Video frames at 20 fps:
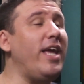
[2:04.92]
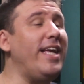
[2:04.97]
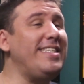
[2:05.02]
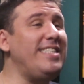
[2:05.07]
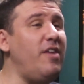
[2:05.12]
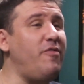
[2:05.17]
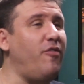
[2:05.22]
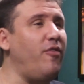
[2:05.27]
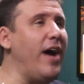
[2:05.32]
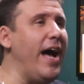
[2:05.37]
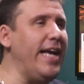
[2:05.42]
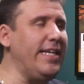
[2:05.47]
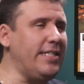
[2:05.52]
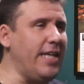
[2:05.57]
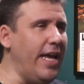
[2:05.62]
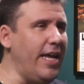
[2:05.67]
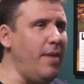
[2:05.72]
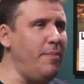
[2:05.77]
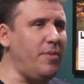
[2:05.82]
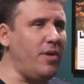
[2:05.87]
o que, que você faz
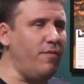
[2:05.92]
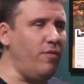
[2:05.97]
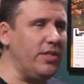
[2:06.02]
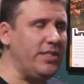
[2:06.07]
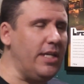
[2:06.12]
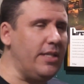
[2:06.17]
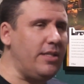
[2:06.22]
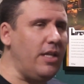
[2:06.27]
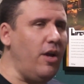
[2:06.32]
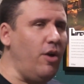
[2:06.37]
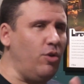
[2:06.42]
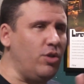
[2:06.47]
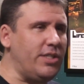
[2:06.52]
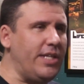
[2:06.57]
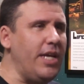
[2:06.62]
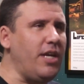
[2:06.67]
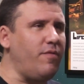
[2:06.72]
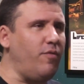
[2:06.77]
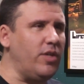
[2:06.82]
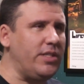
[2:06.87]
aí, porque você eu
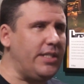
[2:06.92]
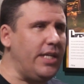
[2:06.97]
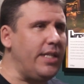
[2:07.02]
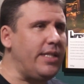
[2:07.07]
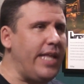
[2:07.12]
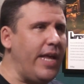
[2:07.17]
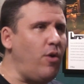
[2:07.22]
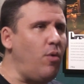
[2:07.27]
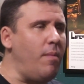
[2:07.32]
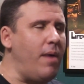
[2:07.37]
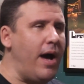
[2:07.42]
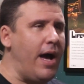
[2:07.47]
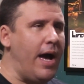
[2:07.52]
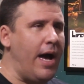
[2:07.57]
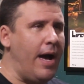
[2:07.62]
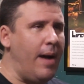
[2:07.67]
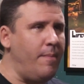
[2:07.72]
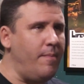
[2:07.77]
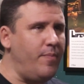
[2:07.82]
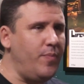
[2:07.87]
sei que você tem
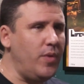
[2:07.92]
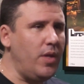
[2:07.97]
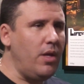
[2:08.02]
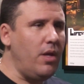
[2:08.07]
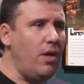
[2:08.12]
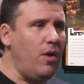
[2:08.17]
uma,